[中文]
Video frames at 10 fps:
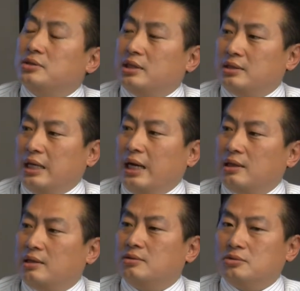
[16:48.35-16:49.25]
就是要
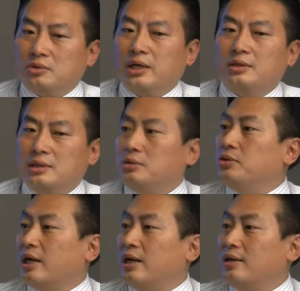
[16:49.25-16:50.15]
拿到无条
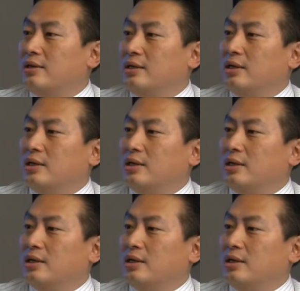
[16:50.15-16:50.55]
件绿卡，